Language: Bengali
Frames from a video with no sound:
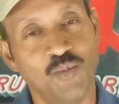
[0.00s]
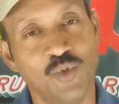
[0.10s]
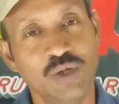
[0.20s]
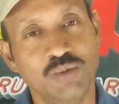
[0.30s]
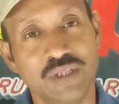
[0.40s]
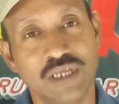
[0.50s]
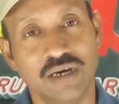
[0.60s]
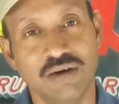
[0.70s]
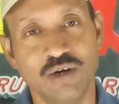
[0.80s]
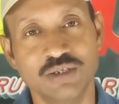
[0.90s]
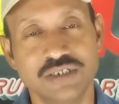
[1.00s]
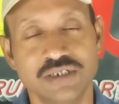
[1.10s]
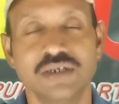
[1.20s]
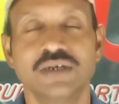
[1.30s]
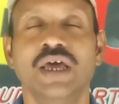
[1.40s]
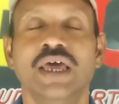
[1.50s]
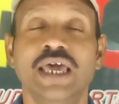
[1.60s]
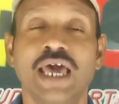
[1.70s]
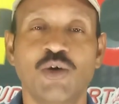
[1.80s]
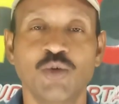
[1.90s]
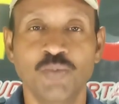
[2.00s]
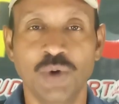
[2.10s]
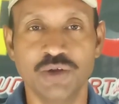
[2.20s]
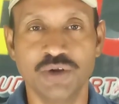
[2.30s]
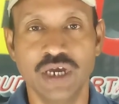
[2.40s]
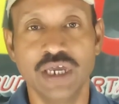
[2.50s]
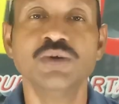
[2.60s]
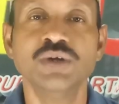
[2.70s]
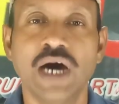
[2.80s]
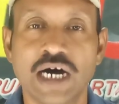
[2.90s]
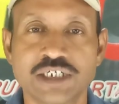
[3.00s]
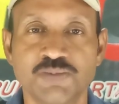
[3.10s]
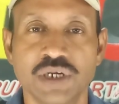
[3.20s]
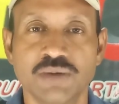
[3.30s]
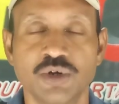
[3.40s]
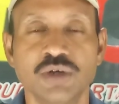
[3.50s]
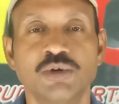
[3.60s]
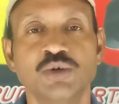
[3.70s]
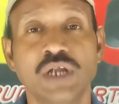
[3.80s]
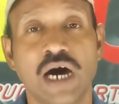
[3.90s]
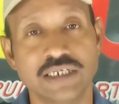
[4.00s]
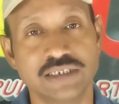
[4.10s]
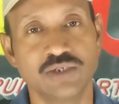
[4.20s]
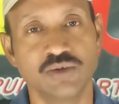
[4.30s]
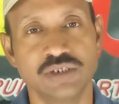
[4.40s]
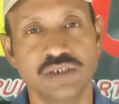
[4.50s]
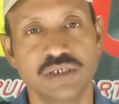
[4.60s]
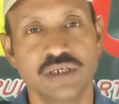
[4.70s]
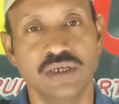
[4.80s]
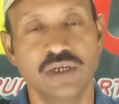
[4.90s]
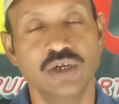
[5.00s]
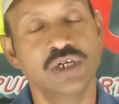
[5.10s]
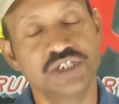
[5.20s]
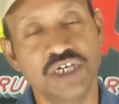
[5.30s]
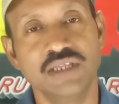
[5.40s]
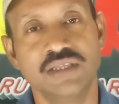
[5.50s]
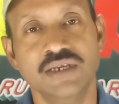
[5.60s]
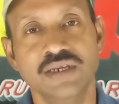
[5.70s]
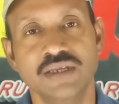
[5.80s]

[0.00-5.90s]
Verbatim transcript: মুড়ি ভেদে খাওয়া হচ্ছে এই এক উন্মাদনা পরিবর্তন আসবে পরিবর্তন আসতে চলেছে সেক্ষেত্রে